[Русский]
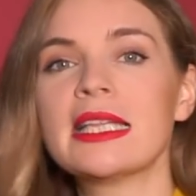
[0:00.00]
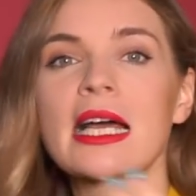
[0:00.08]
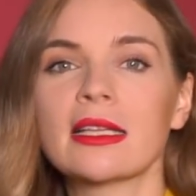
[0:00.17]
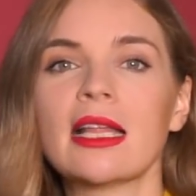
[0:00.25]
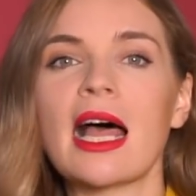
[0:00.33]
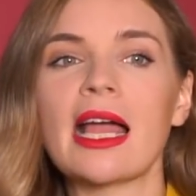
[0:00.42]

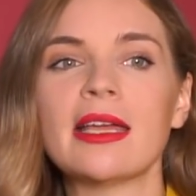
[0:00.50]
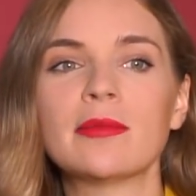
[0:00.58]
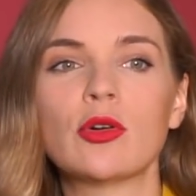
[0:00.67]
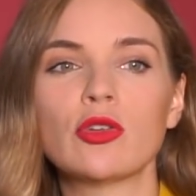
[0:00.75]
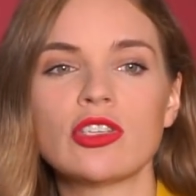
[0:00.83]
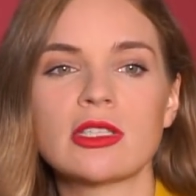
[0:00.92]
иногда
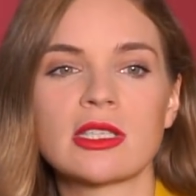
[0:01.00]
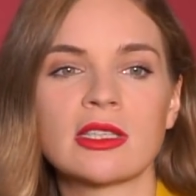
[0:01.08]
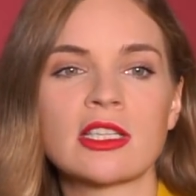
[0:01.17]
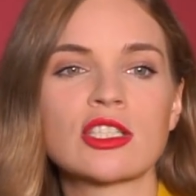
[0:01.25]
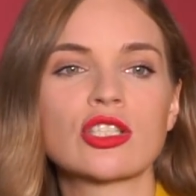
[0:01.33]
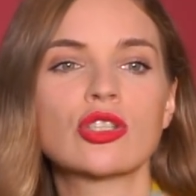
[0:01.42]
им хочется
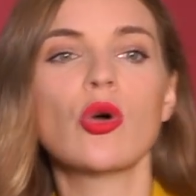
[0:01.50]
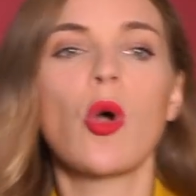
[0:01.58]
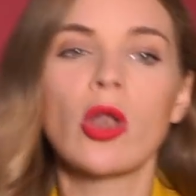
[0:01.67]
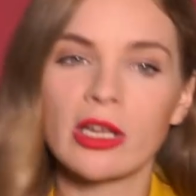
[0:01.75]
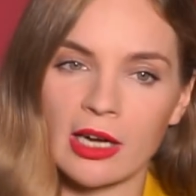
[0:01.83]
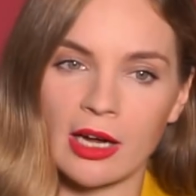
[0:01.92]

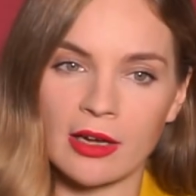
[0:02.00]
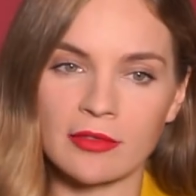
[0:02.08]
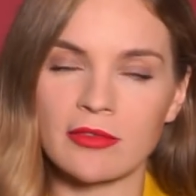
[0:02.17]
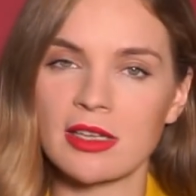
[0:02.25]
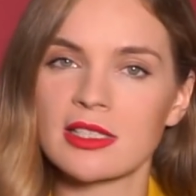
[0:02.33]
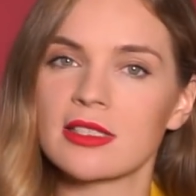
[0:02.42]
настолько
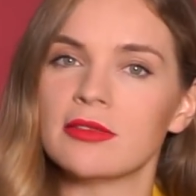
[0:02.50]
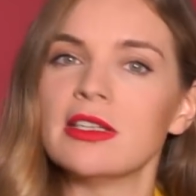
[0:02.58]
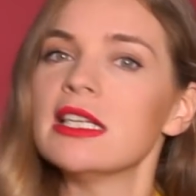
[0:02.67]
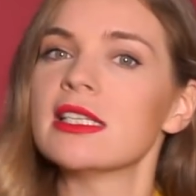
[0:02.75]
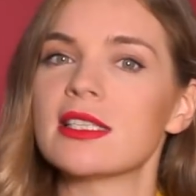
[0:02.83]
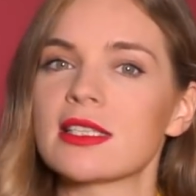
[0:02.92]

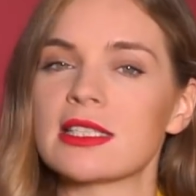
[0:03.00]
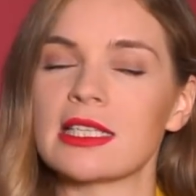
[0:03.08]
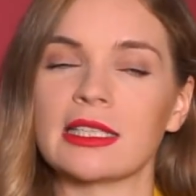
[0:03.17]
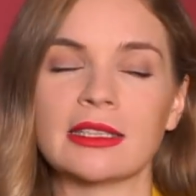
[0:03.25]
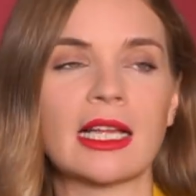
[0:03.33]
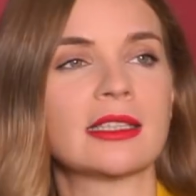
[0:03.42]

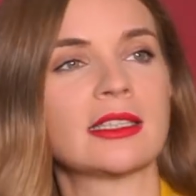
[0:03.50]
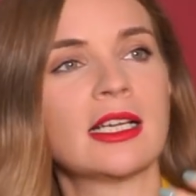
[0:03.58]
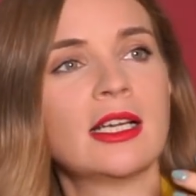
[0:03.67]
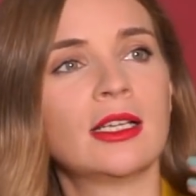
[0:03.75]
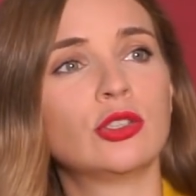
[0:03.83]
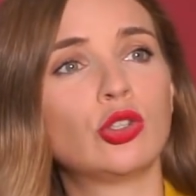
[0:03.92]
возвыситься над
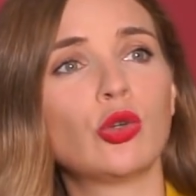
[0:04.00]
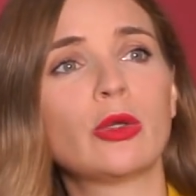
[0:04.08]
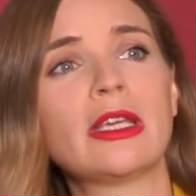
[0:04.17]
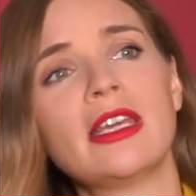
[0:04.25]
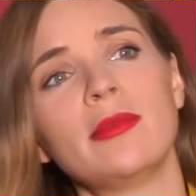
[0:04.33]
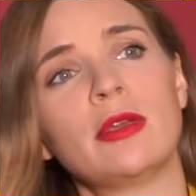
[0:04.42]

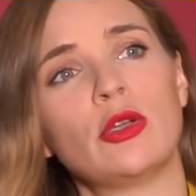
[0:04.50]
другими